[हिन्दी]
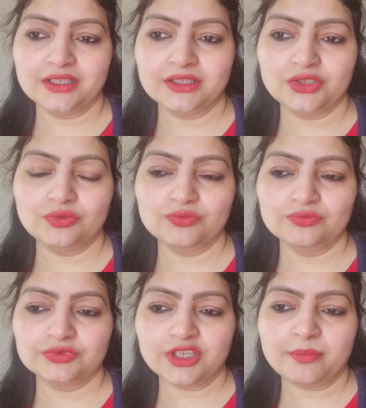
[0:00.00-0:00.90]
देती हूँ
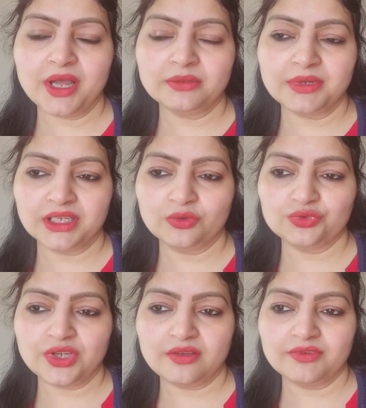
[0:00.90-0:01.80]
उसके बाद बाकी
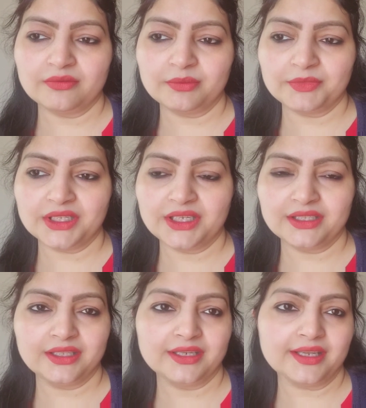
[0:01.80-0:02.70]
कुछ काम हम अपना
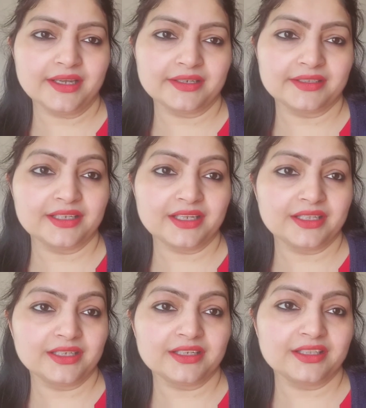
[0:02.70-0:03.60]
देखते हैं क्या करते हैं क्या
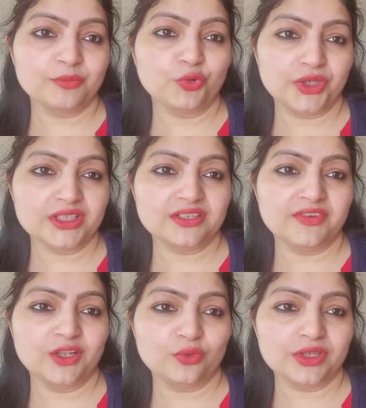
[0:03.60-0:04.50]
नहीं करते बोरियत सी
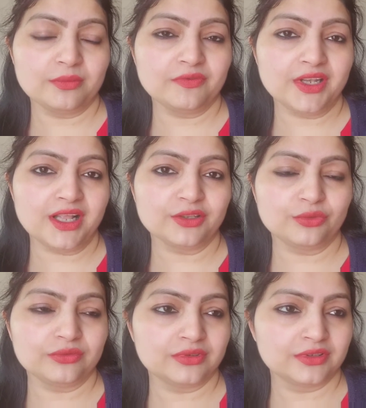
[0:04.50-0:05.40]
फील हो रही है अभी फिलहाल तो